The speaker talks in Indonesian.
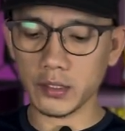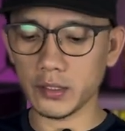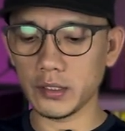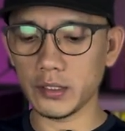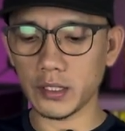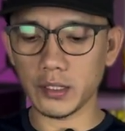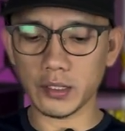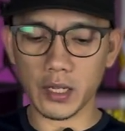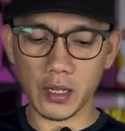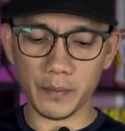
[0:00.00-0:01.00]
ketika
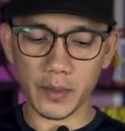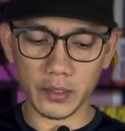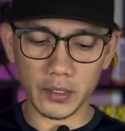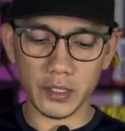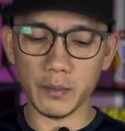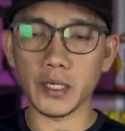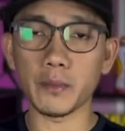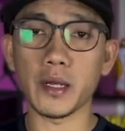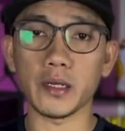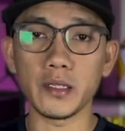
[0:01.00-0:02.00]
kita pakai di
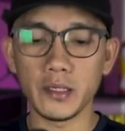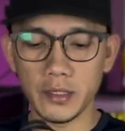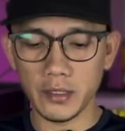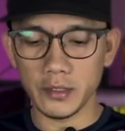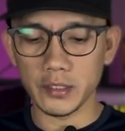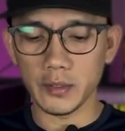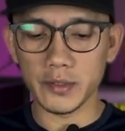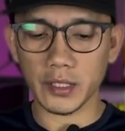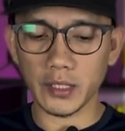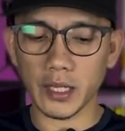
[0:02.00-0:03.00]
malam hari jadi
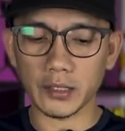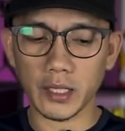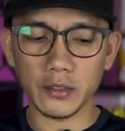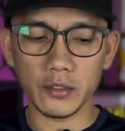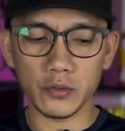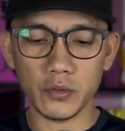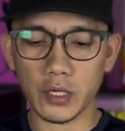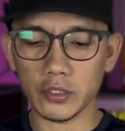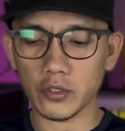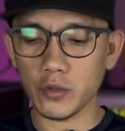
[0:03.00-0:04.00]
bisa kelihatan gitu
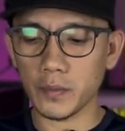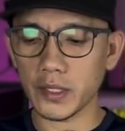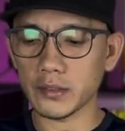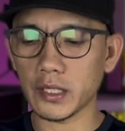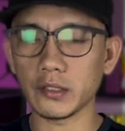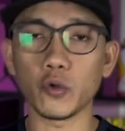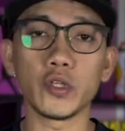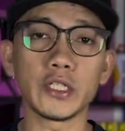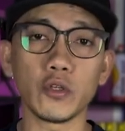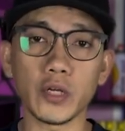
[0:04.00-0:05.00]
atau pada saat
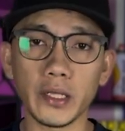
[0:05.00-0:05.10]
kondisi low